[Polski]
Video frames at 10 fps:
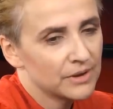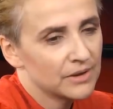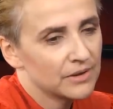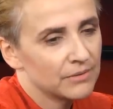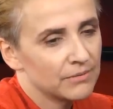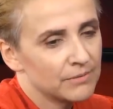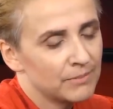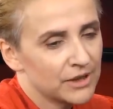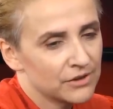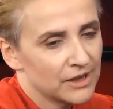e,
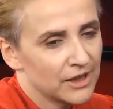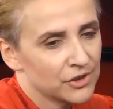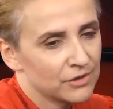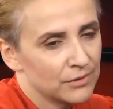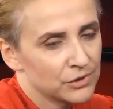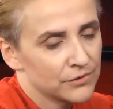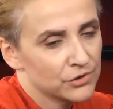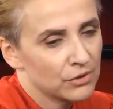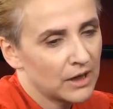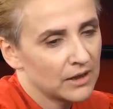bardzo zaangażował się w
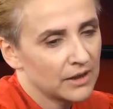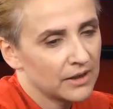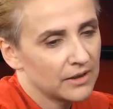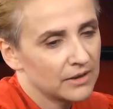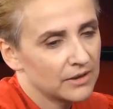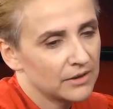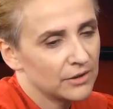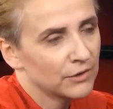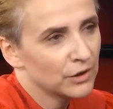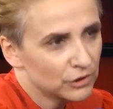szukanie
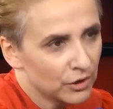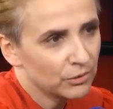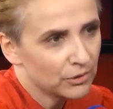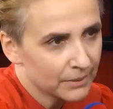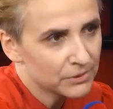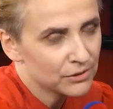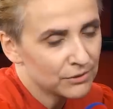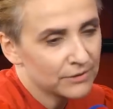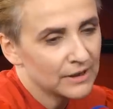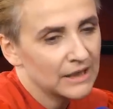nowego domu dla
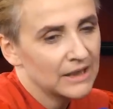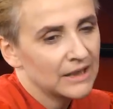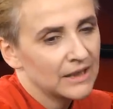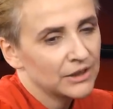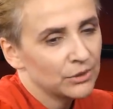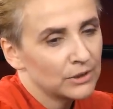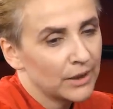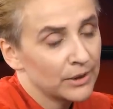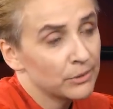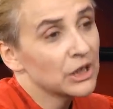psów. Nie
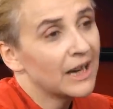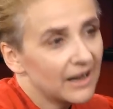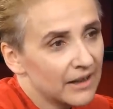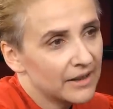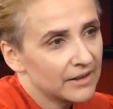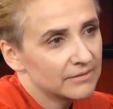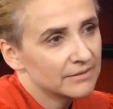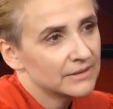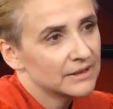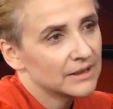udało nam się, ale... To był
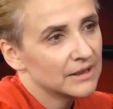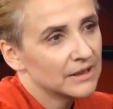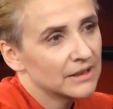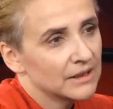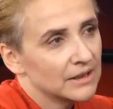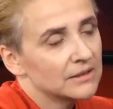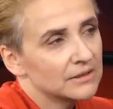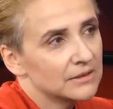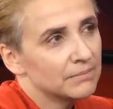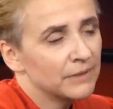rok 2016,
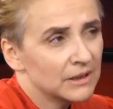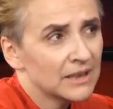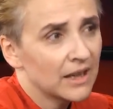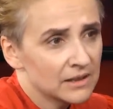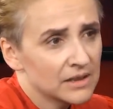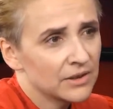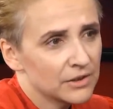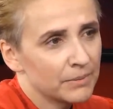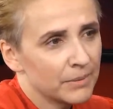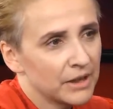tak? Tak tak, z tego
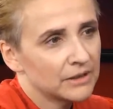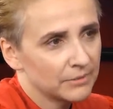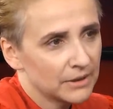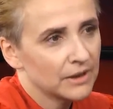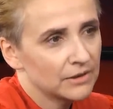co pamiętam. Bo tak, pani